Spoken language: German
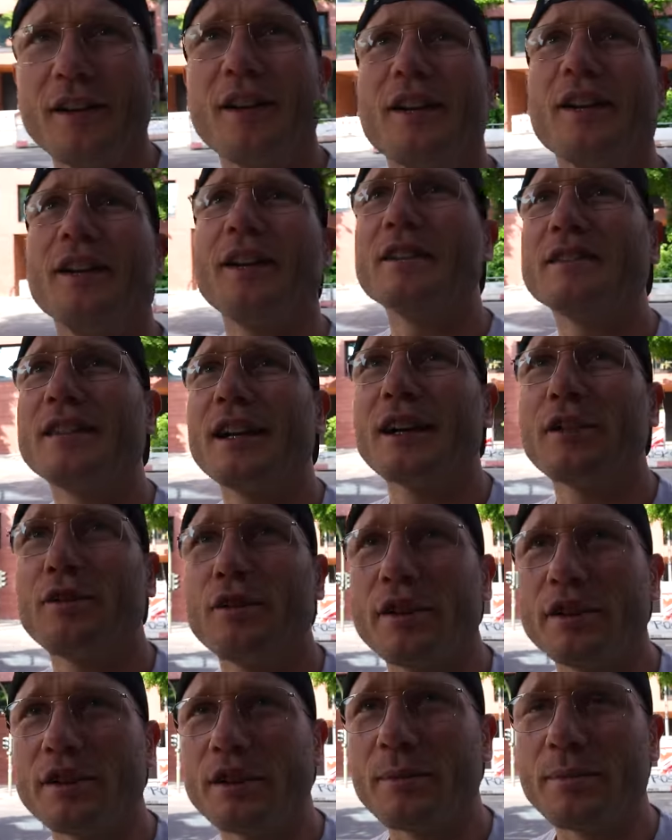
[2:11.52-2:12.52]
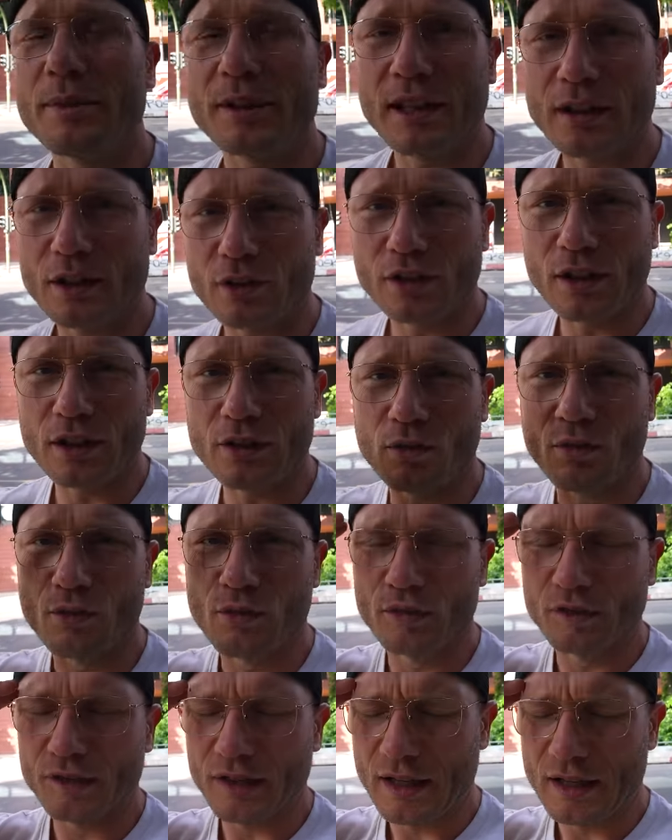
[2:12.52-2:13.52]
äh, danke für den Tipp. Ich denke, das war ein
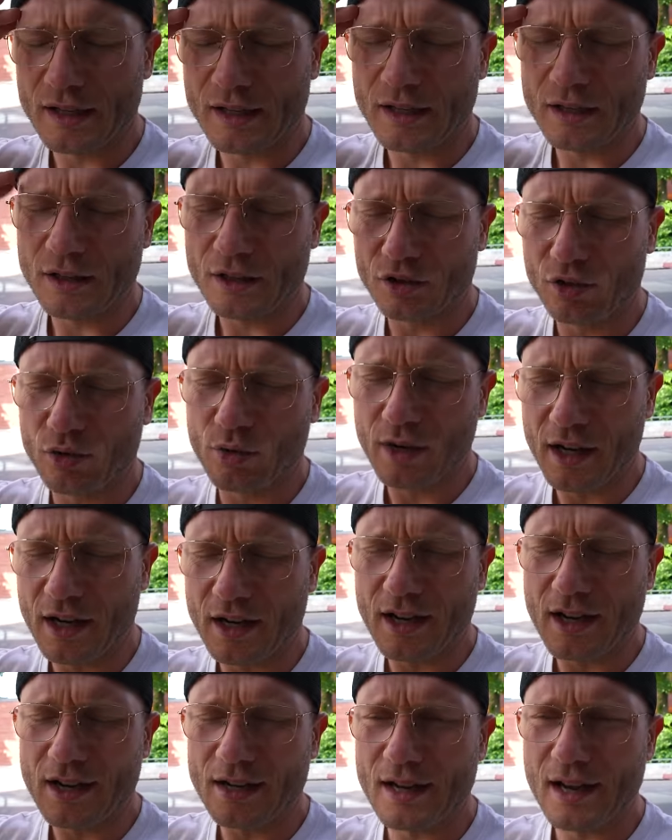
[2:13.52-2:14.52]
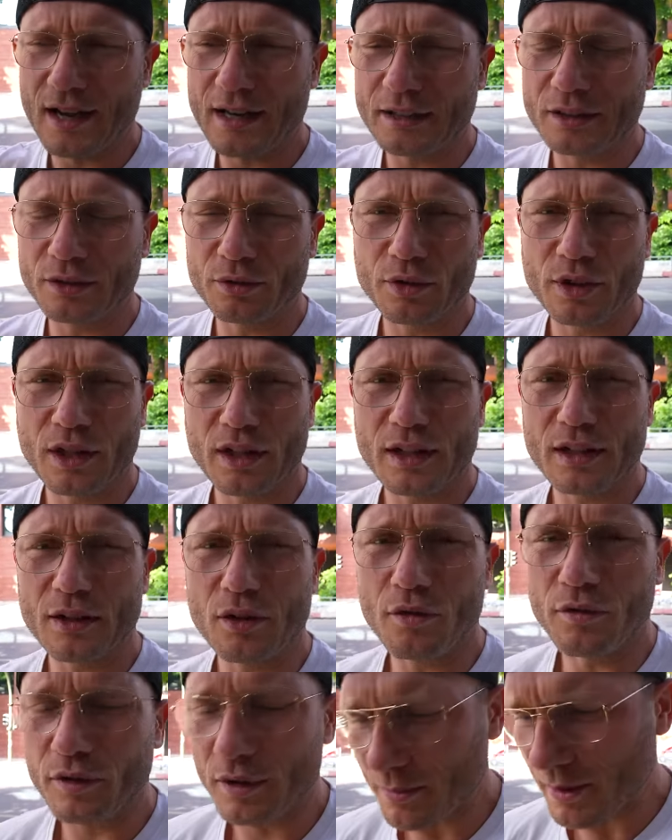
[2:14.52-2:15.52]
Ogusan. Dönerladen, eigenen
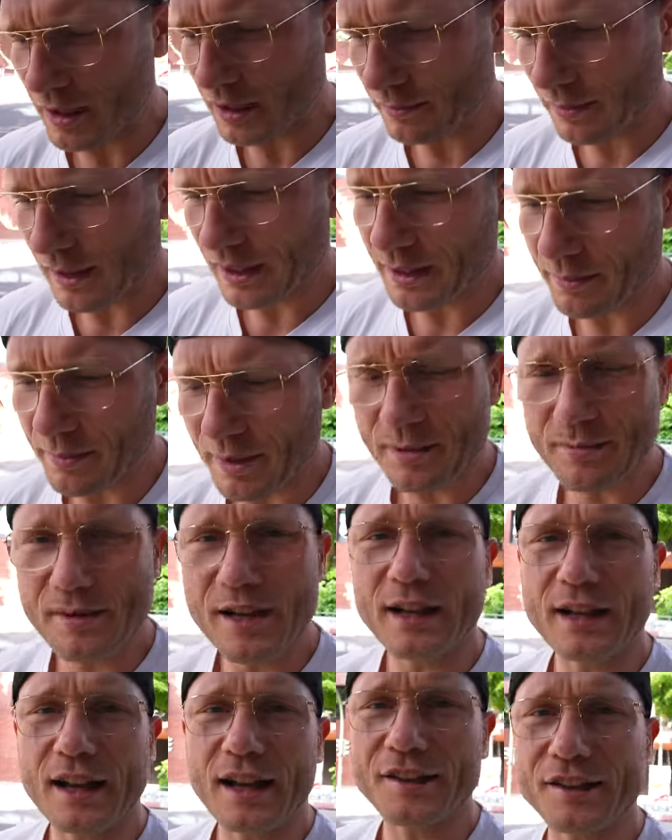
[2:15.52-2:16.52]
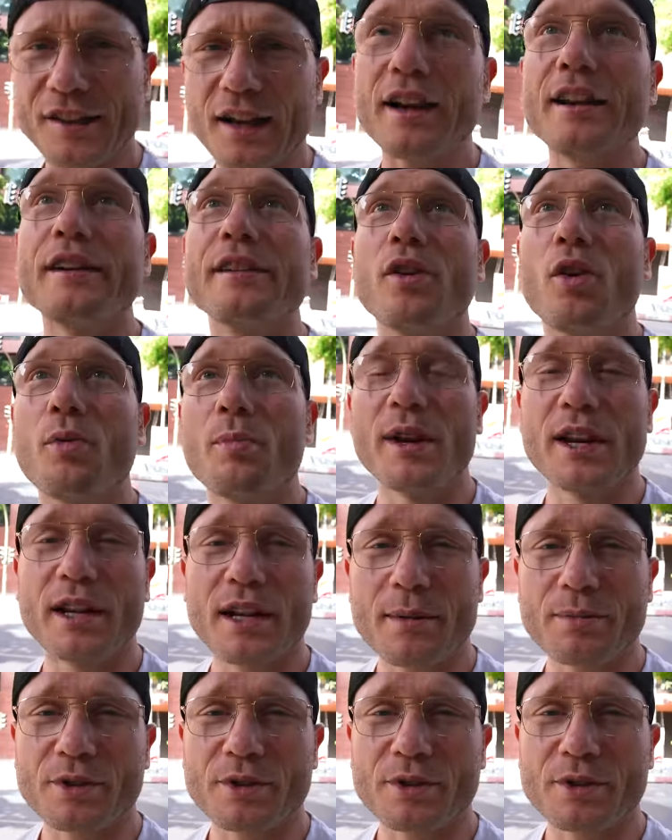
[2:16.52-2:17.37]
Dönerladen aufgemacht. Blende ich mal eben die Adresse ein. Unbedingt